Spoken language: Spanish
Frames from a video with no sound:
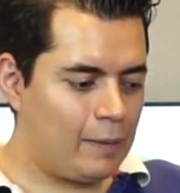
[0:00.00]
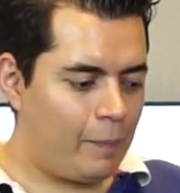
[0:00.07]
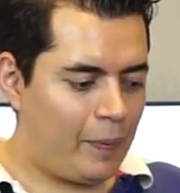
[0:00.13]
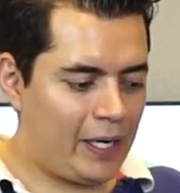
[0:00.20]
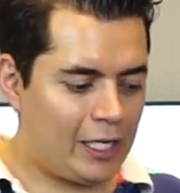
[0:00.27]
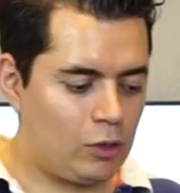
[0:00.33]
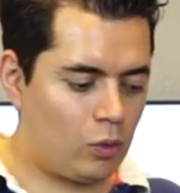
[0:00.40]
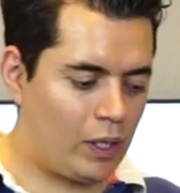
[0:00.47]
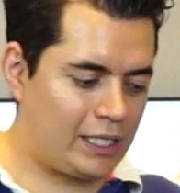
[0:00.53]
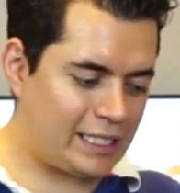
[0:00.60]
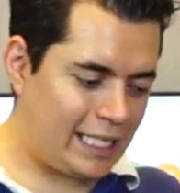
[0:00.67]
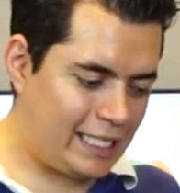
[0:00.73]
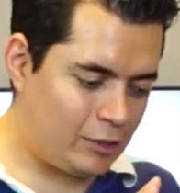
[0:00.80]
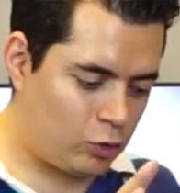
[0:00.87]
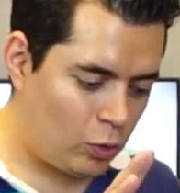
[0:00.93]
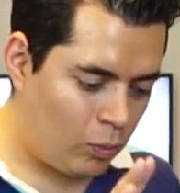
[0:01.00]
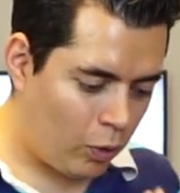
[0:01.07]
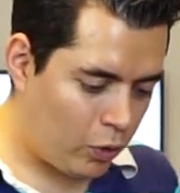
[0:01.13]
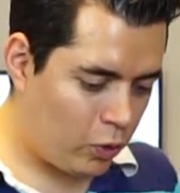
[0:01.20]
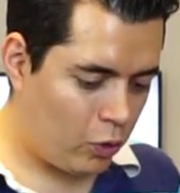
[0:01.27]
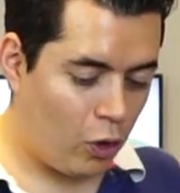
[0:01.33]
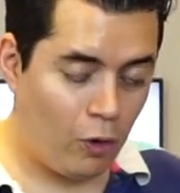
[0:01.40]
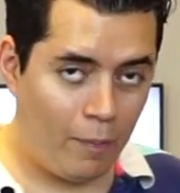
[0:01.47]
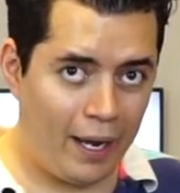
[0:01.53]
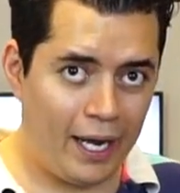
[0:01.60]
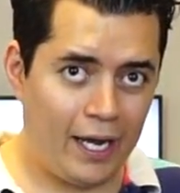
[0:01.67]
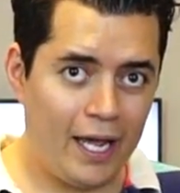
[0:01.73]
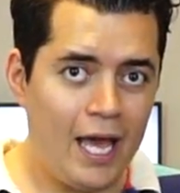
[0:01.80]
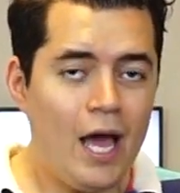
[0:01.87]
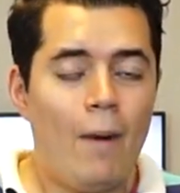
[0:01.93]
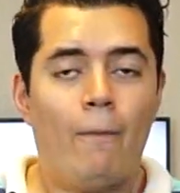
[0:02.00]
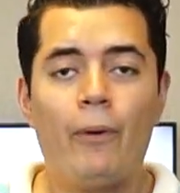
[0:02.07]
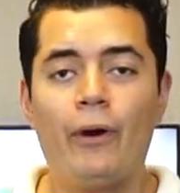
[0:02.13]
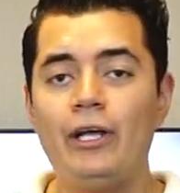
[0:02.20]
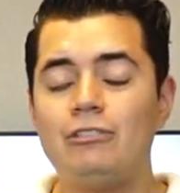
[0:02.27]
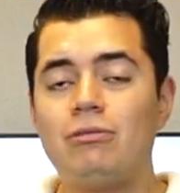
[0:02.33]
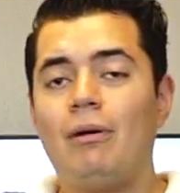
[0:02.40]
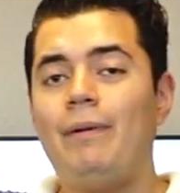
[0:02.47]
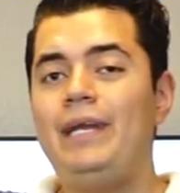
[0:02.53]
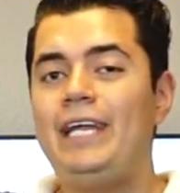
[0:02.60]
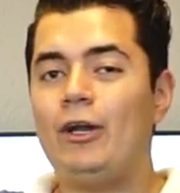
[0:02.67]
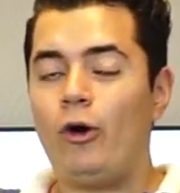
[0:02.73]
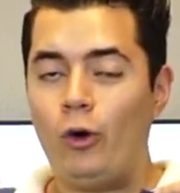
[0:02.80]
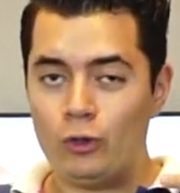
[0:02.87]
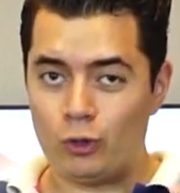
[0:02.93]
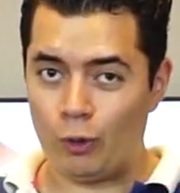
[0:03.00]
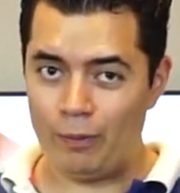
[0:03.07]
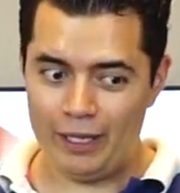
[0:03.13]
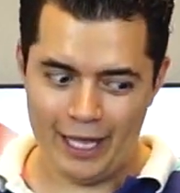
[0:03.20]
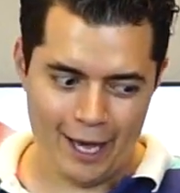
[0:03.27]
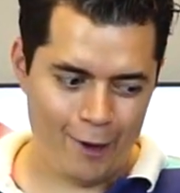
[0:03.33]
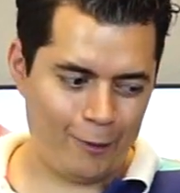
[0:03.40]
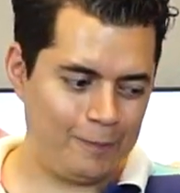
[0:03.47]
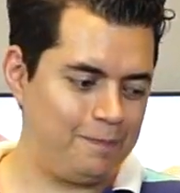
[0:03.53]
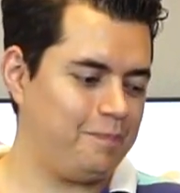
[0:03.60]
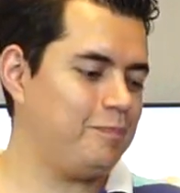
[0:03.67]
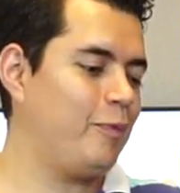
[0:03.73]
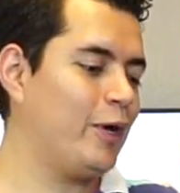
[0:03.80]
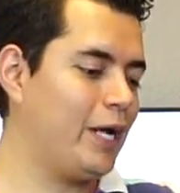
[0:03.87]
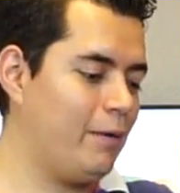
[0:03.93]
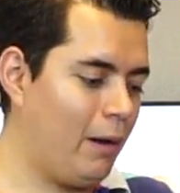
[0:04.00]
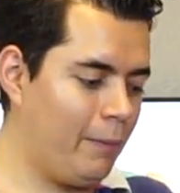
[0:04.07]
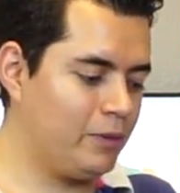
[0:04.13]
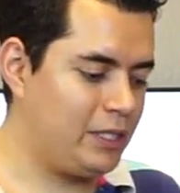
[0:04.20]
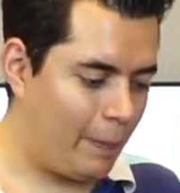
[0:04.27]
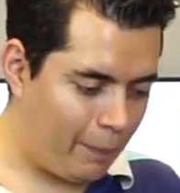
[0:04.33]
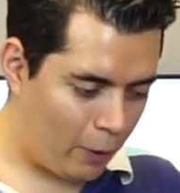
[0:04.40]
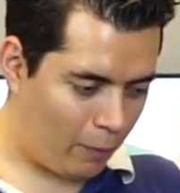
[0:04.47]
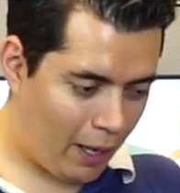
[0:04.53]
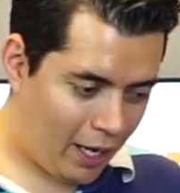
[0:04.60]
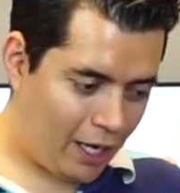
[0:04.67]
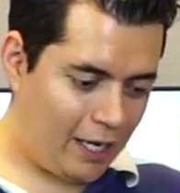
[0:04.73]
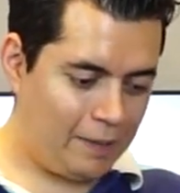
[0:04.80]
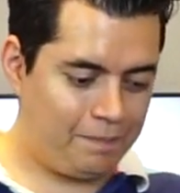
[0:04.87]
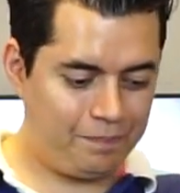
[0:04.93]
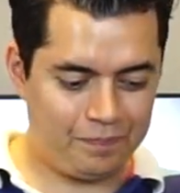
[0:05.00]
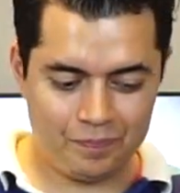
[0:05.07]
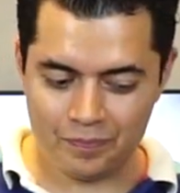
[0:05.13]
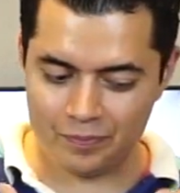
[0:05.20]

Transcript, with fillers: temperaturas en su modo normal. Por eso va a venir otro video, porque vamos a probarla,